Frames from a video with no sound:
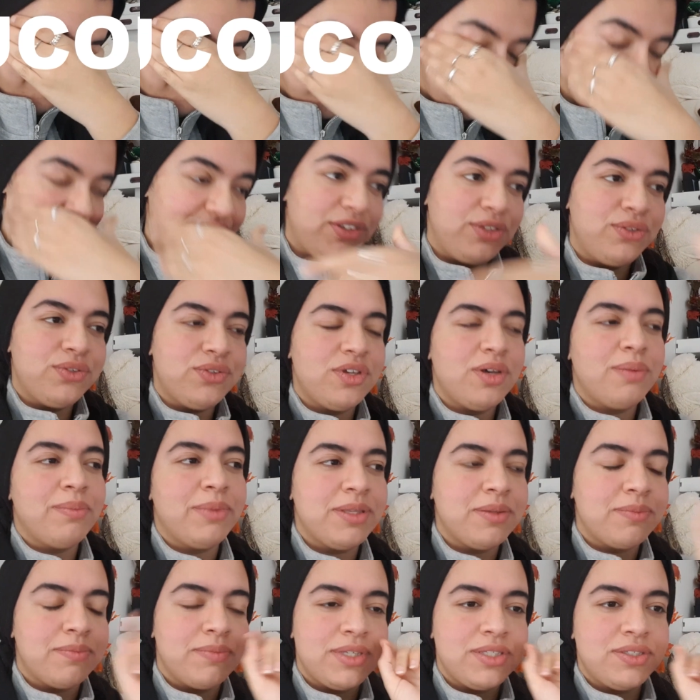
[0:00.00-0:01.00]
ça fait deux heures,
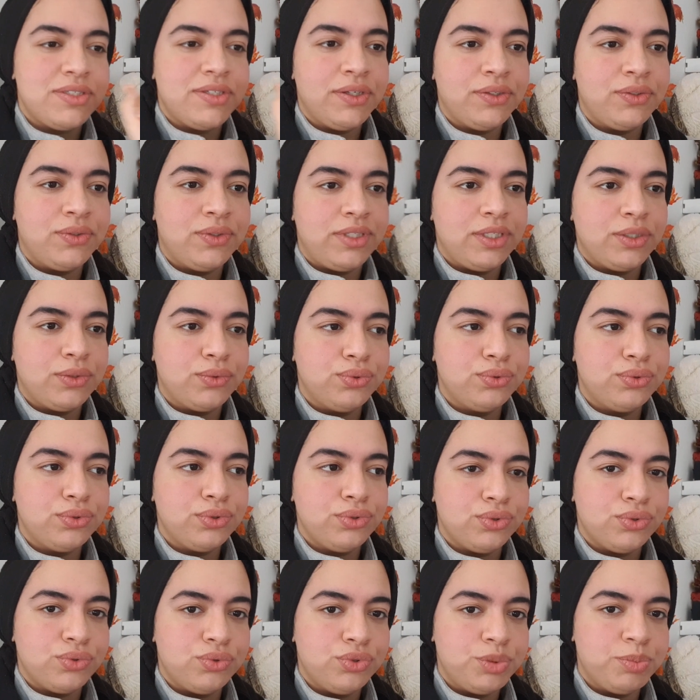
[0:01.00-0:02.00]
ma, soeur donnait cours,
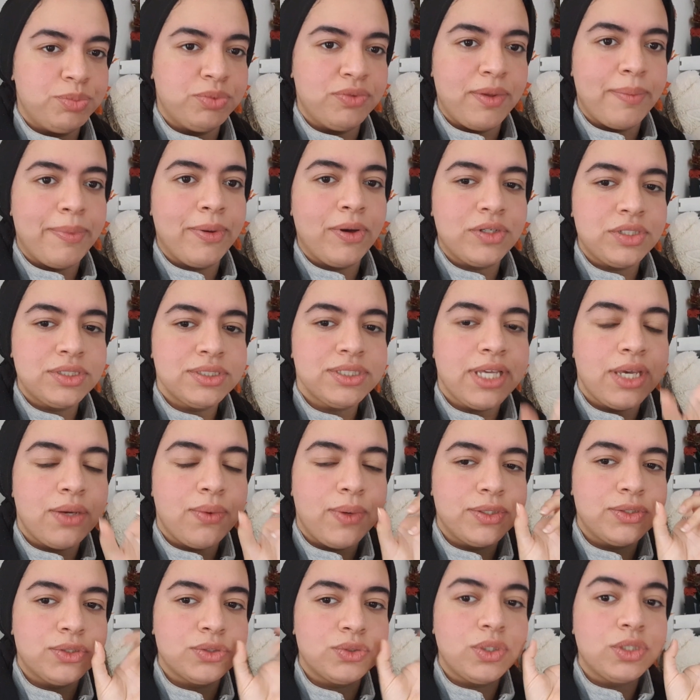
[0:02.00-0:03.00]
du coup, je pouvais pas enregistrer
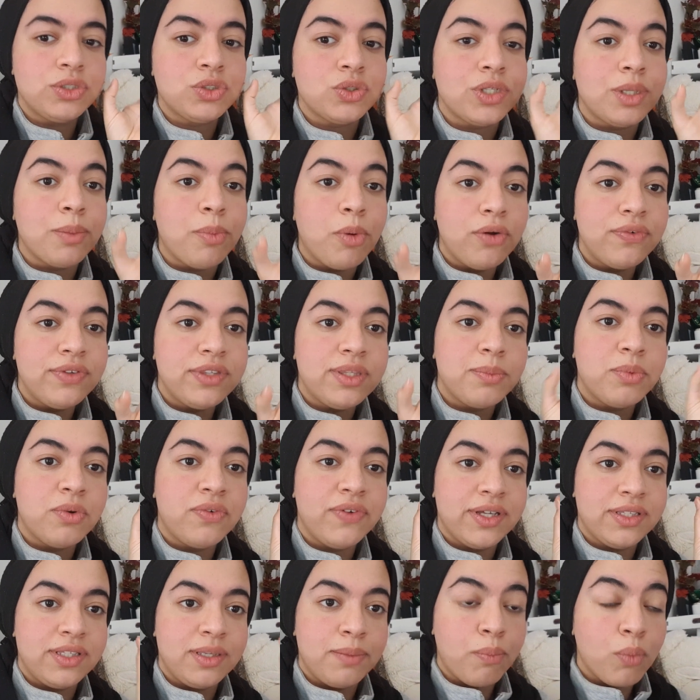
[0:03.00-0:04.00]
quoi que ce soit. J'en ai profité pour
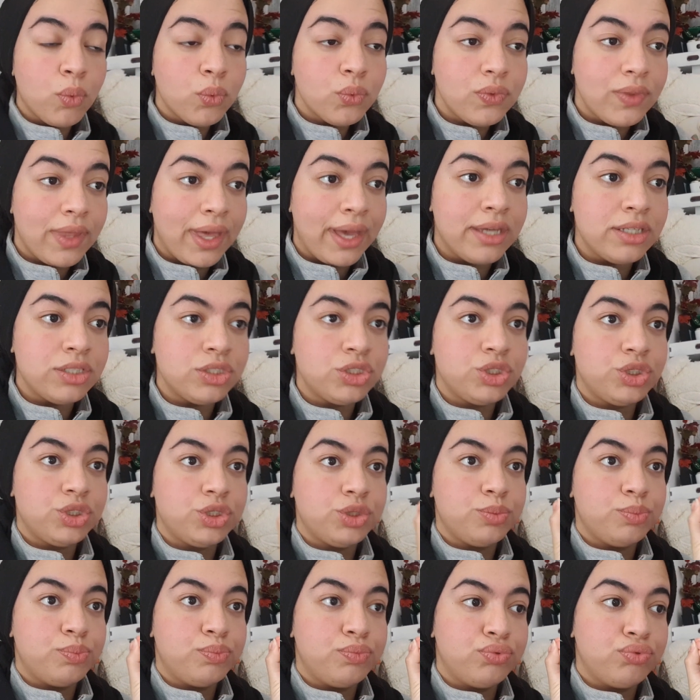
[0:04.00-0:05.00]
faire des montages,
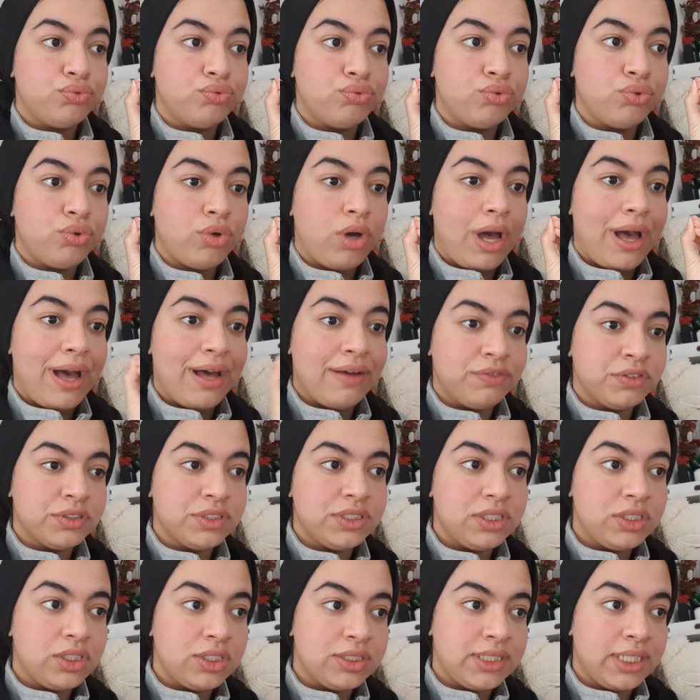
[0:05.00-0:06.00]
pour
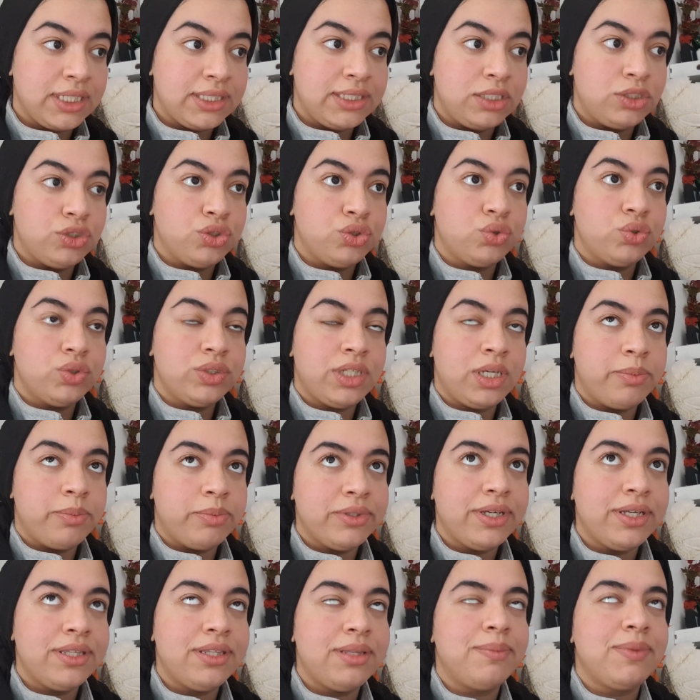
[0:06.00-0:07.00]
avancer dans certaines choses,
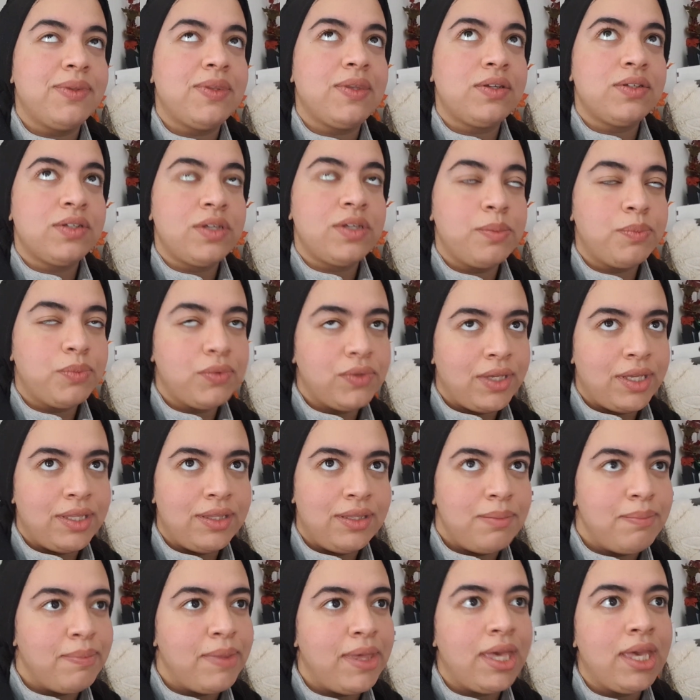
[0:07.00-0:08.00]
répondre à des messages, répondre à
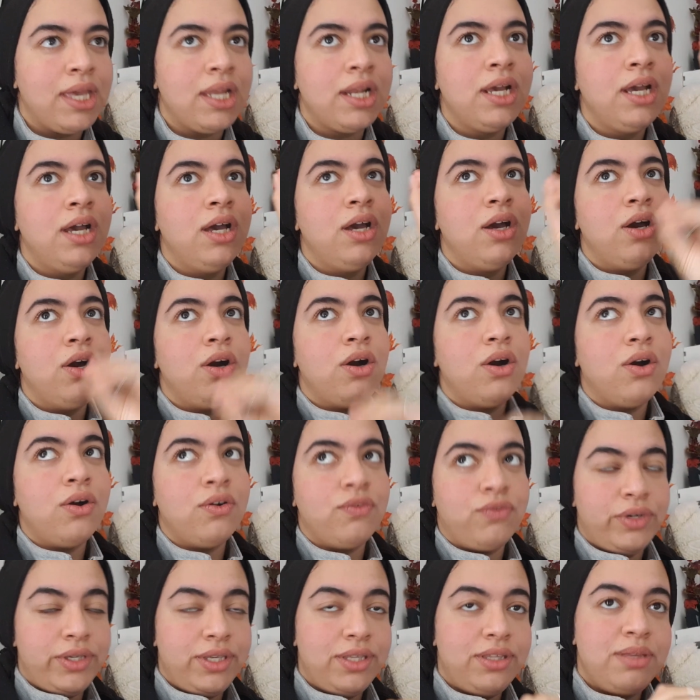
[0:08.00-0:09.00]
des mails,
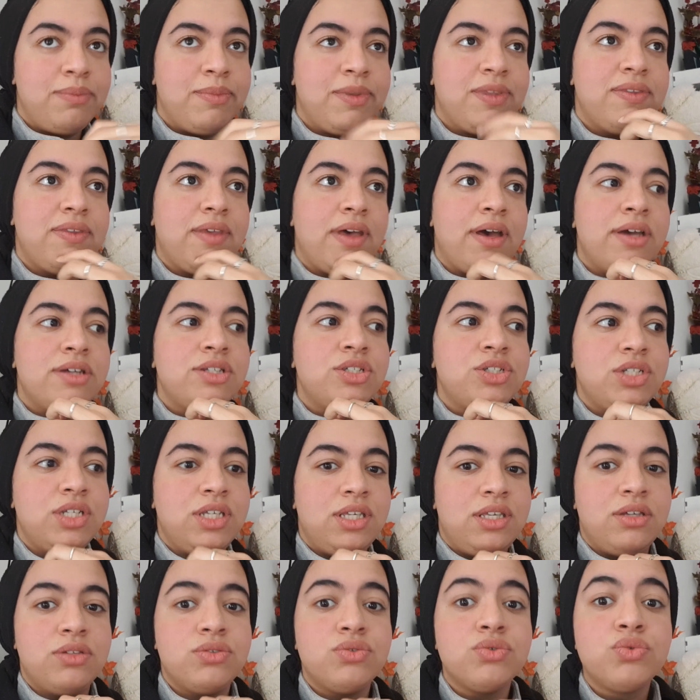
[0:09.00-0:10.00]
envoyer des messages
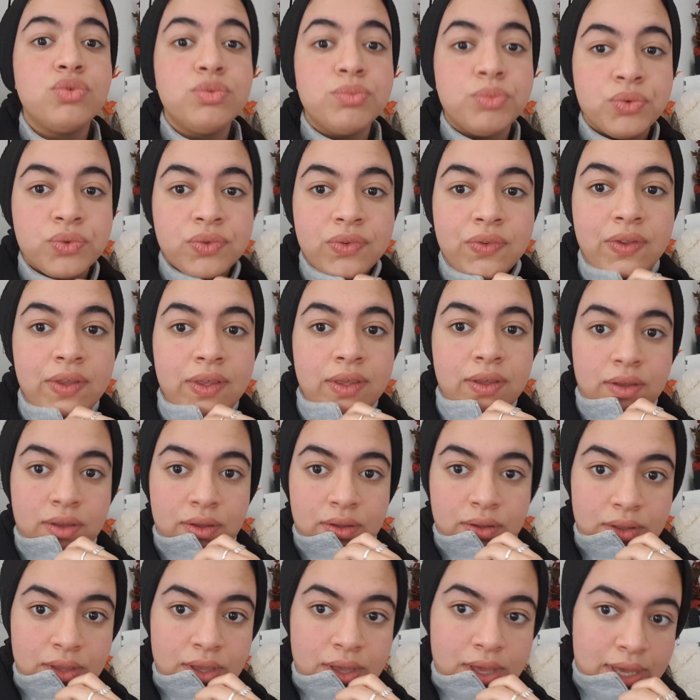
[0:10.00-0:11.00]
et euh, du coup monter
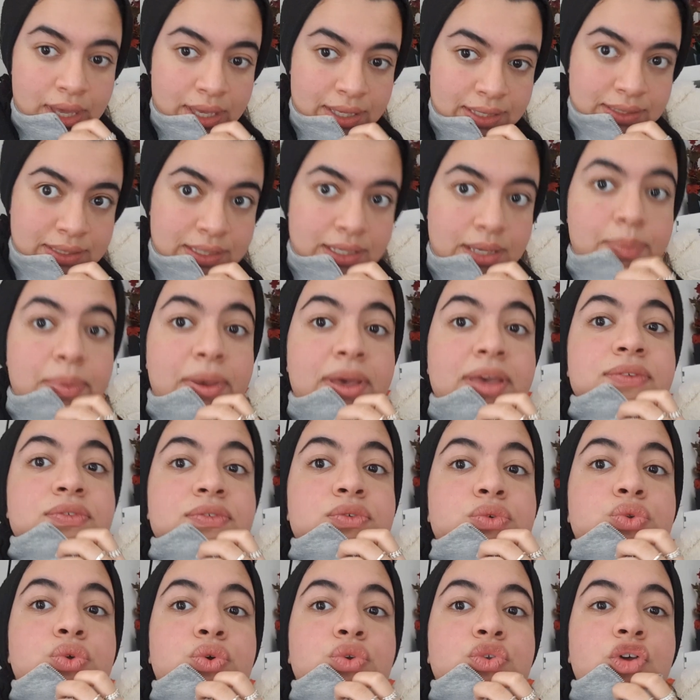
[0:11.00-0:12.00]
euh, ce qui est
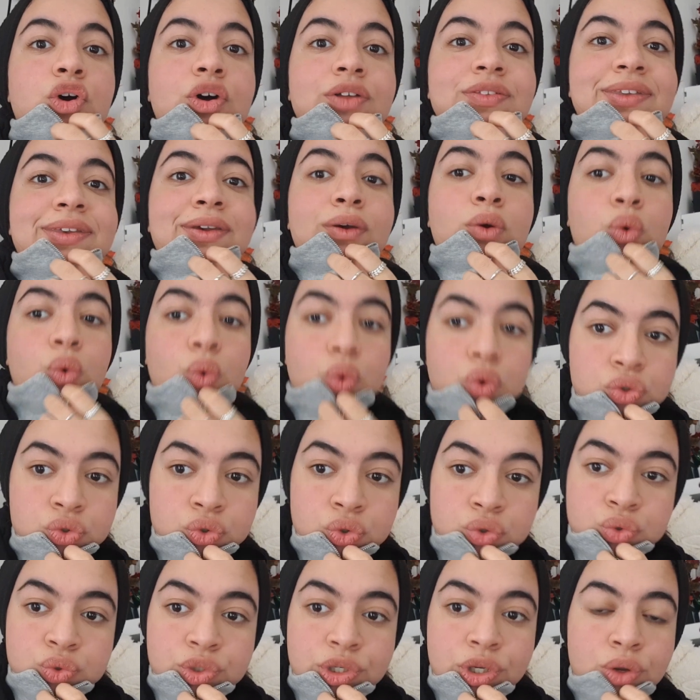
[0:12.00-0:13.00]
prévu de sortir
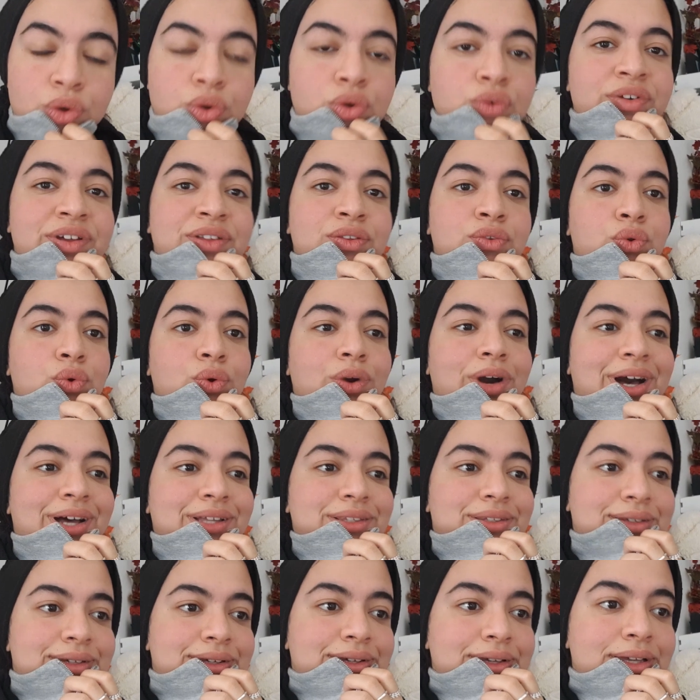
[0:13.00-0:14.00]
aujourd'hui le
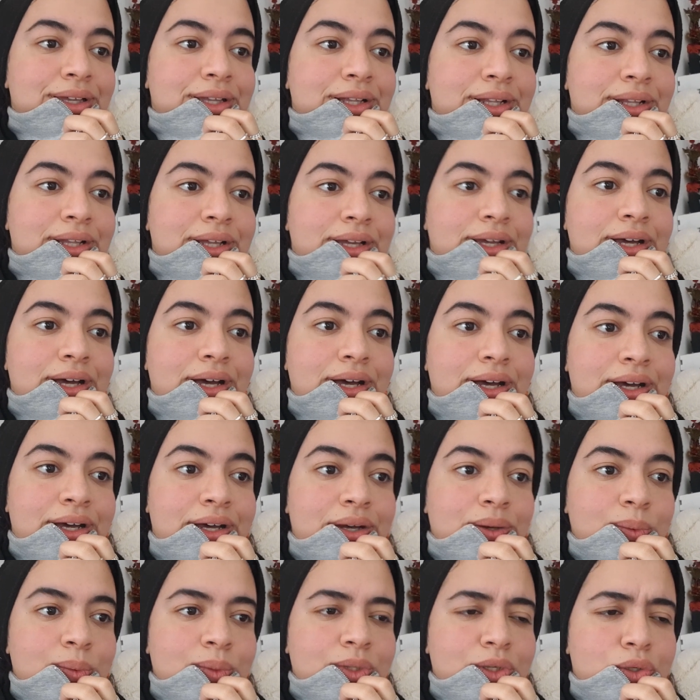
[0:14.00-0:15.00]
24.
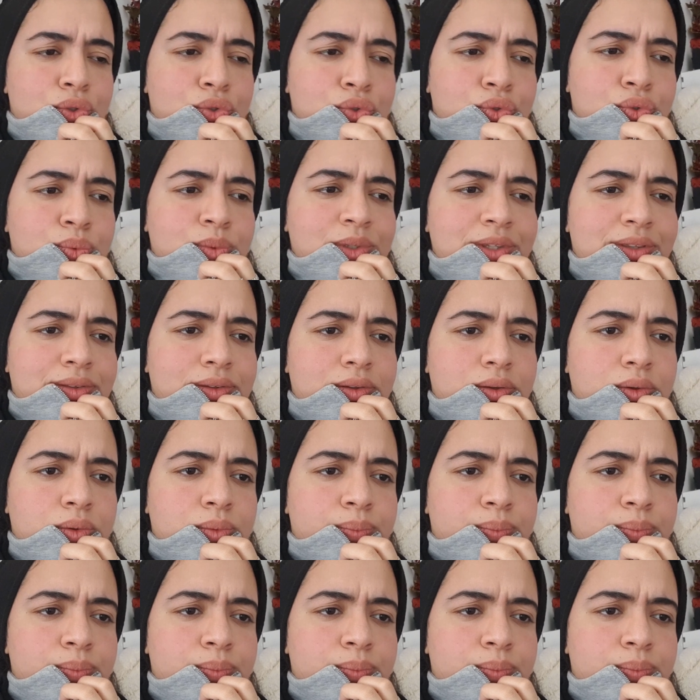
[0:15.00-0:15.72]
on est le jour 8.